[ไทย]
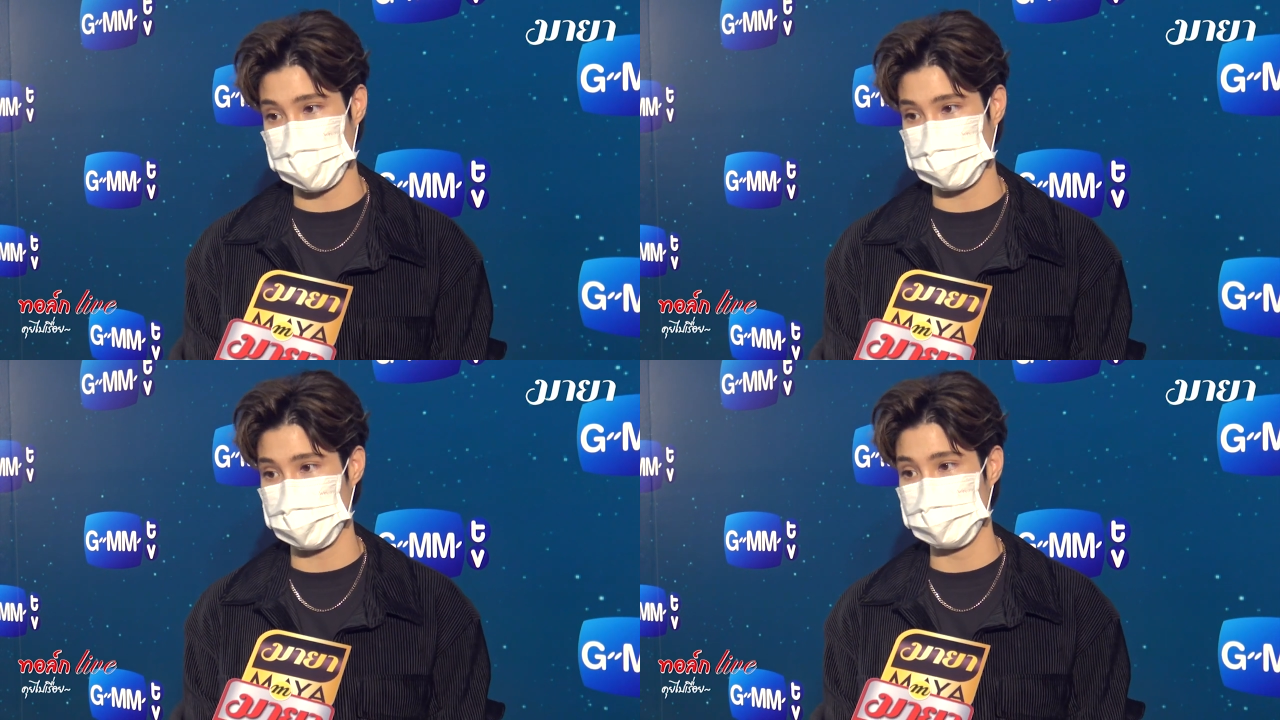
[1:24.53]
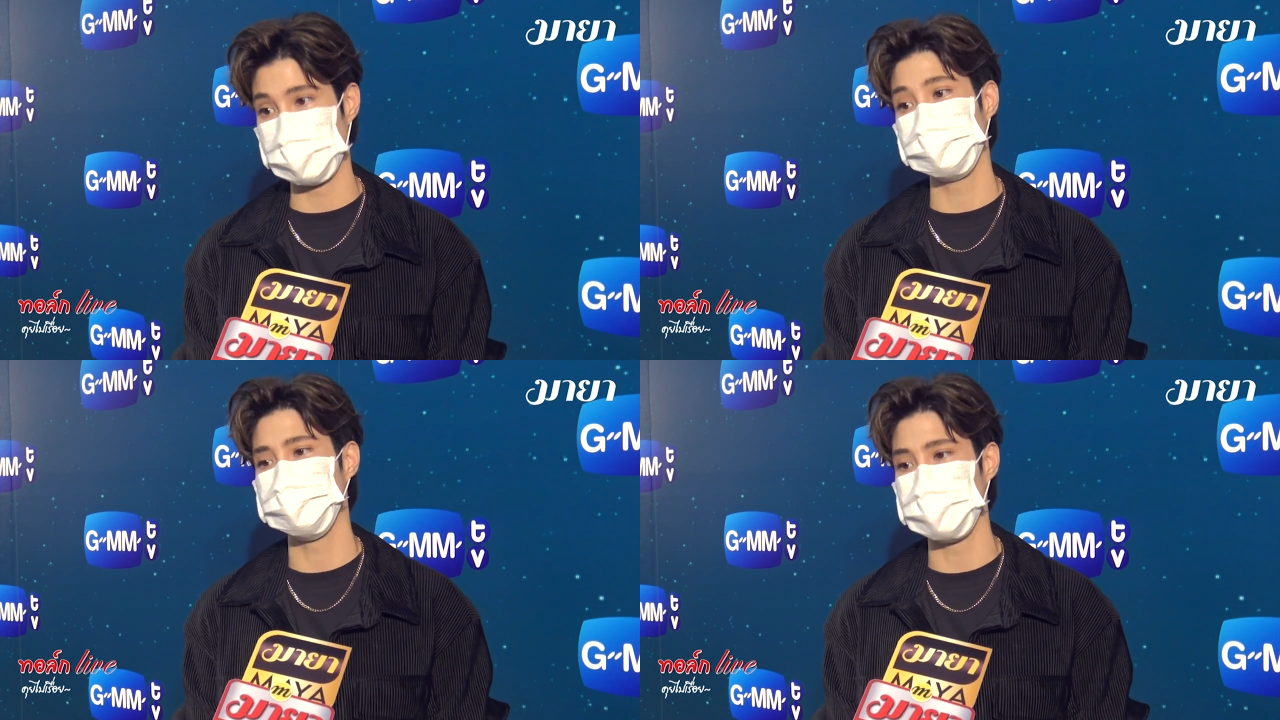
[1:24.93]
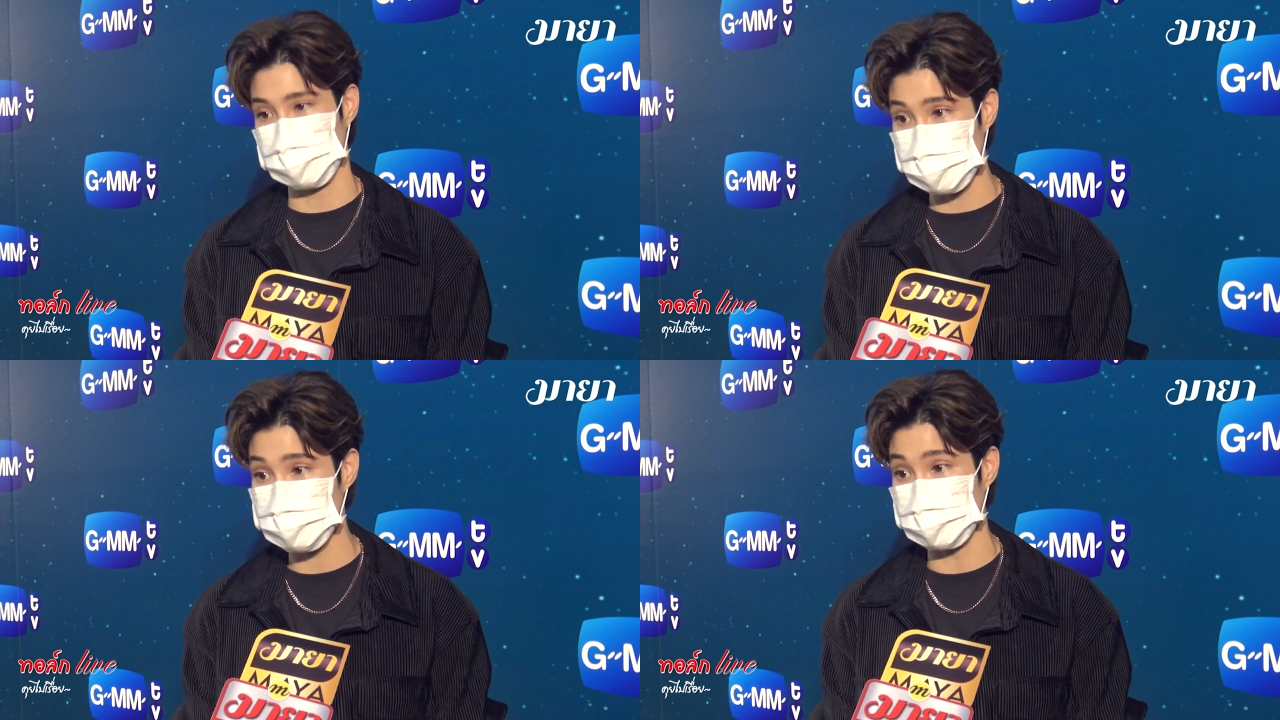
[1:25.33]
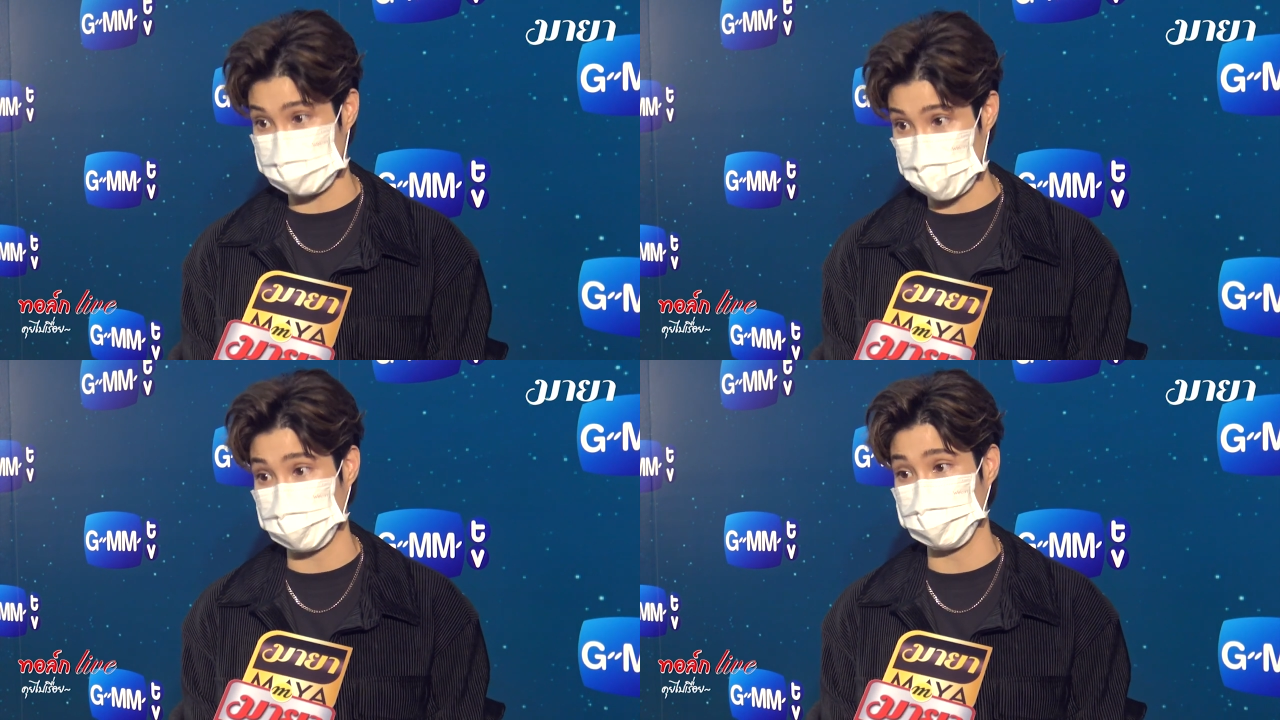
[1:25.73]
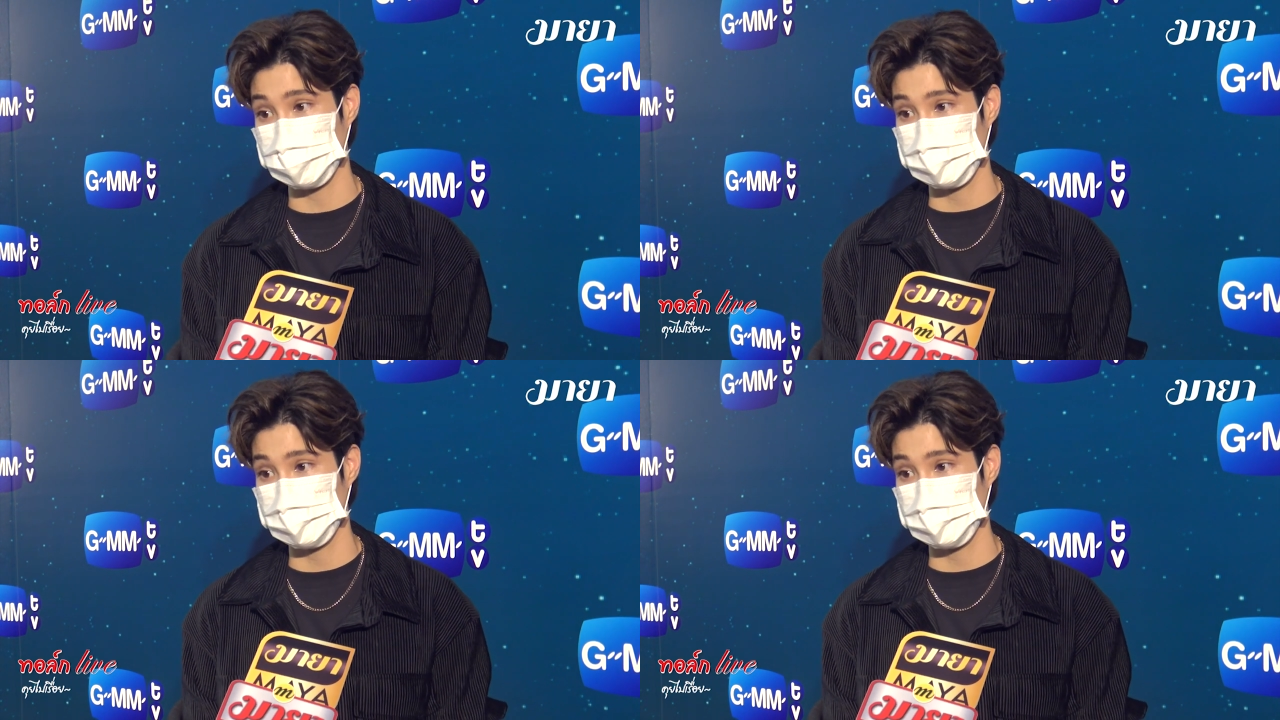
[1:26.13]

ป่วยเนี่ยมันก็เป็นสิ่งที่จำเป็น